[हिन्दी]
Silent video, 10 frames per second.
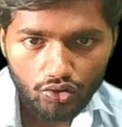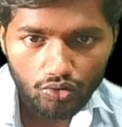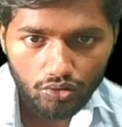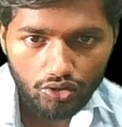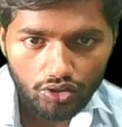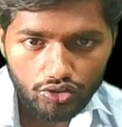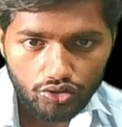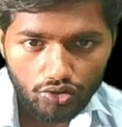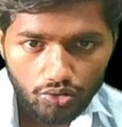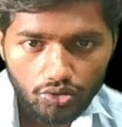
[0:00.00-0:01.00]
तो
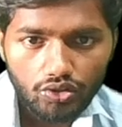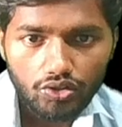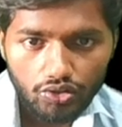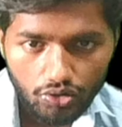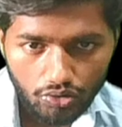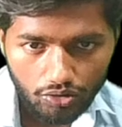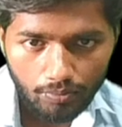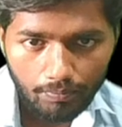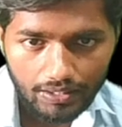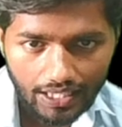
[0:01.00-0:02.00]
तो तो
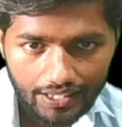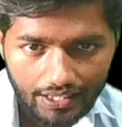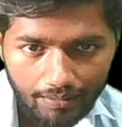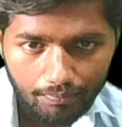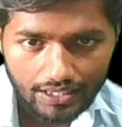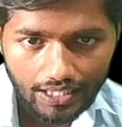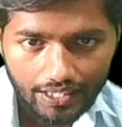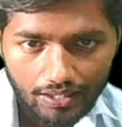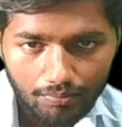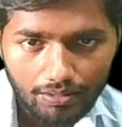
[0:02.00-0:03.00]
बताइए
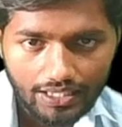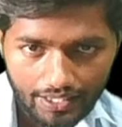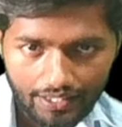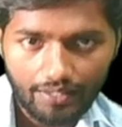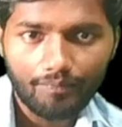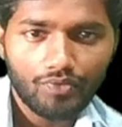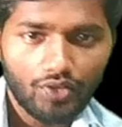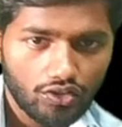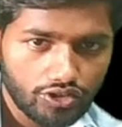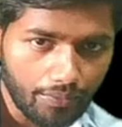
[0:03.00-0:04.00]
बताइए बताइए
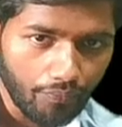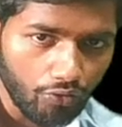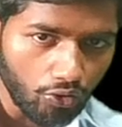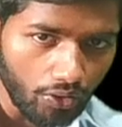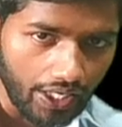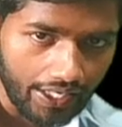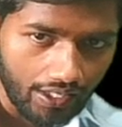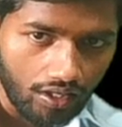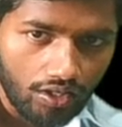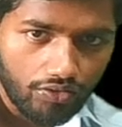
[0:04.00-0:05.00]
ये फोर है
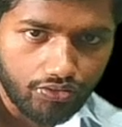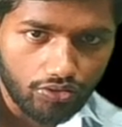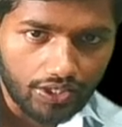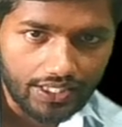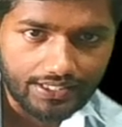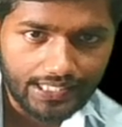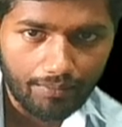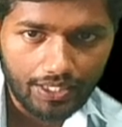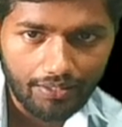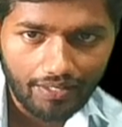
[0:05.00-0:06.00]
ना फोर के
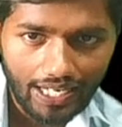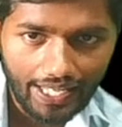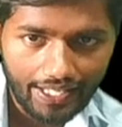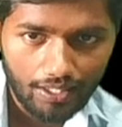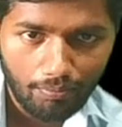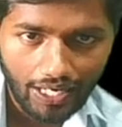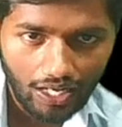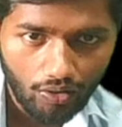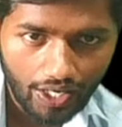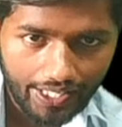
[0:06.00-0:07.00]
सामने वाला एंगल बड़ा
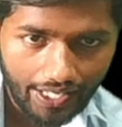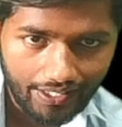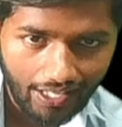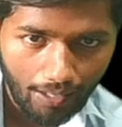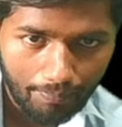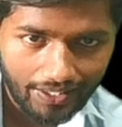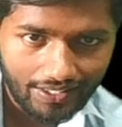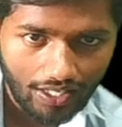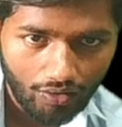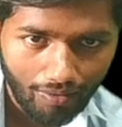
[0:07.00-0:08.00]
होगा यानी यहाँ पे
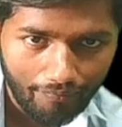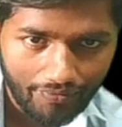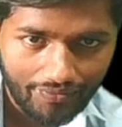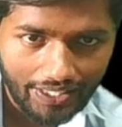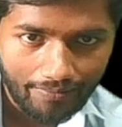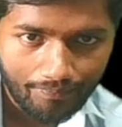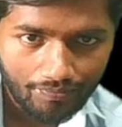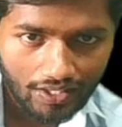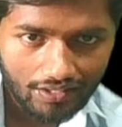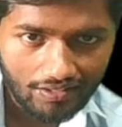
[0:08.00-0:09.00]
कितना होगा फिफ्टी
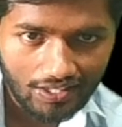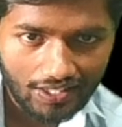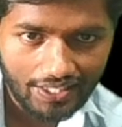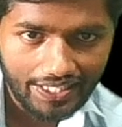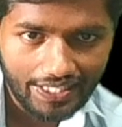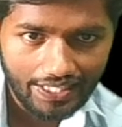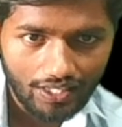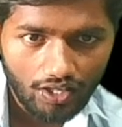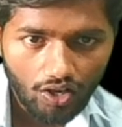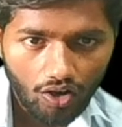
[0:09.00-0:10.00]
थ्री
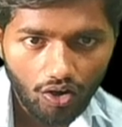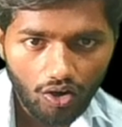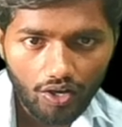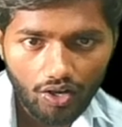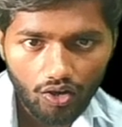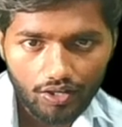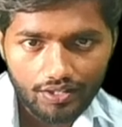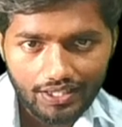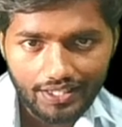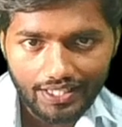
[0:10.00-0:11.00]
डिग्री और और
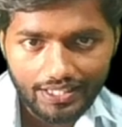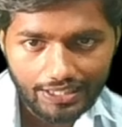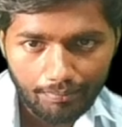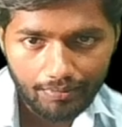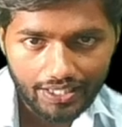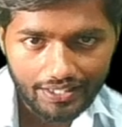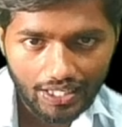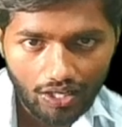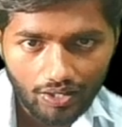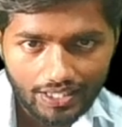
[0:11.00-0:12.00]
थ्री के सामने
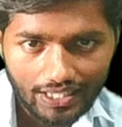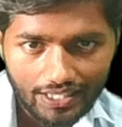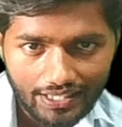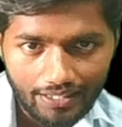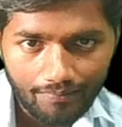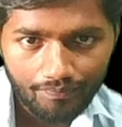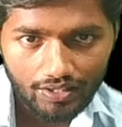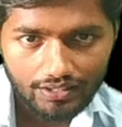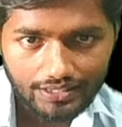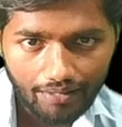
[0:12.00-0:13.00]
कितना होगा थर्टी
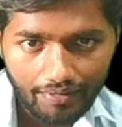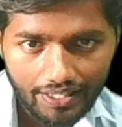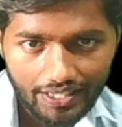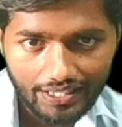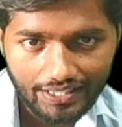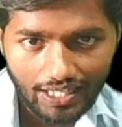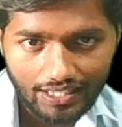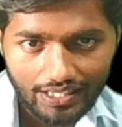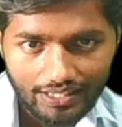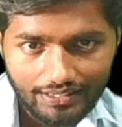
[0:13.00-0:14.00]
सेवन डिग्री
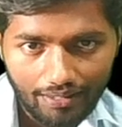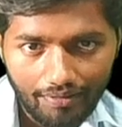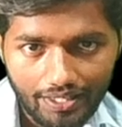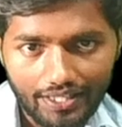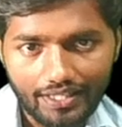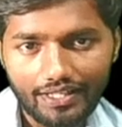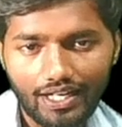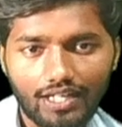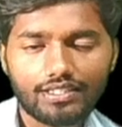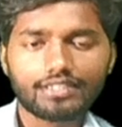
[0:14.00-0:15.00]
थर्टी सेवन डिग्री ना